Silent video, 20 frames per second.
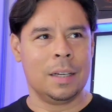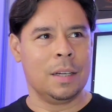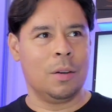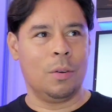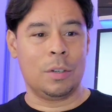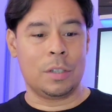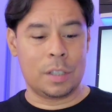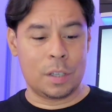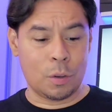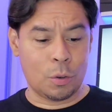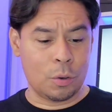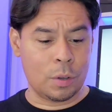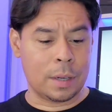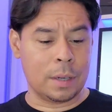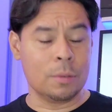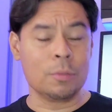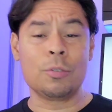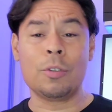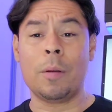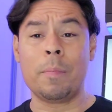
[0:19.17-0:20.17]
Eu acho que se colocar
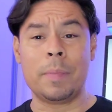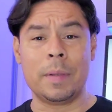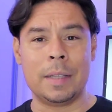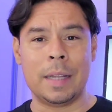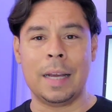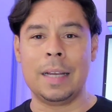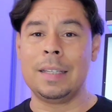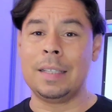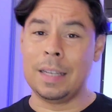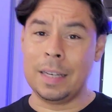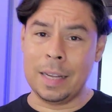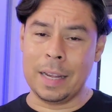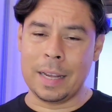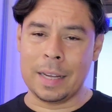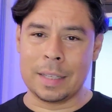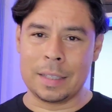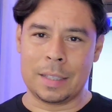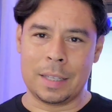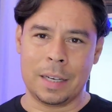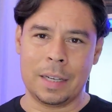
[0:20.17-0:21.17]
um top 10, ele
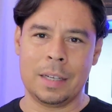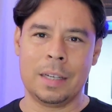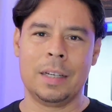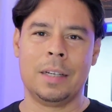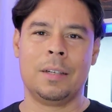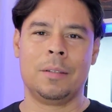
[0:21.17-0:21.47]
entra.